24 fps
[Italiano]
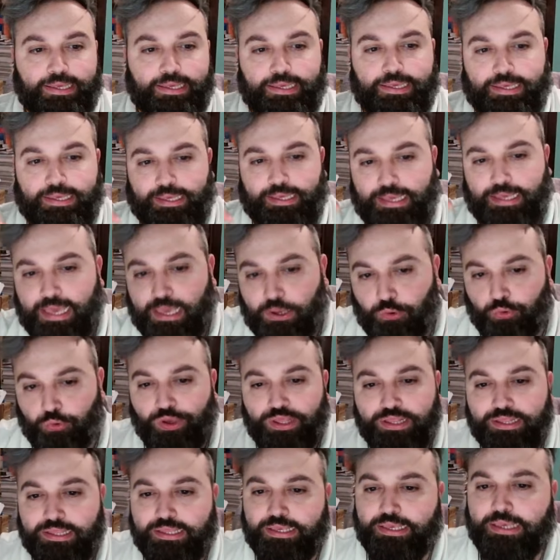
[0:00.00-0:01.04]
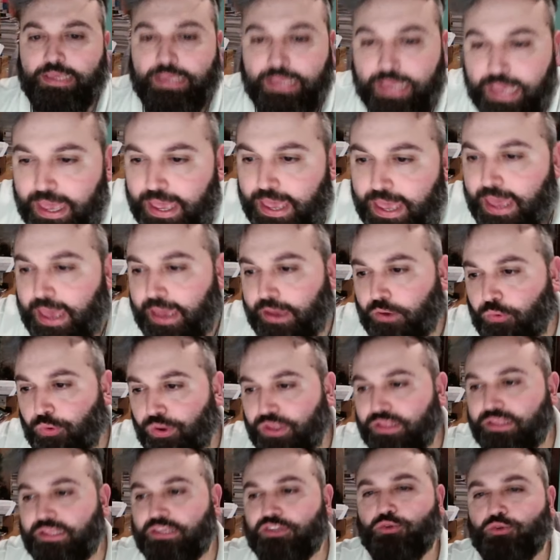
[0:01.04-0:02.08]
E quindi, eh,
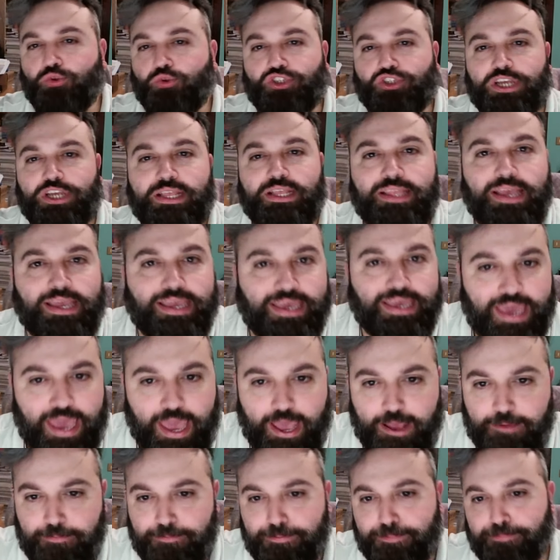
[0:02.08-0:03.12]
quindi succede che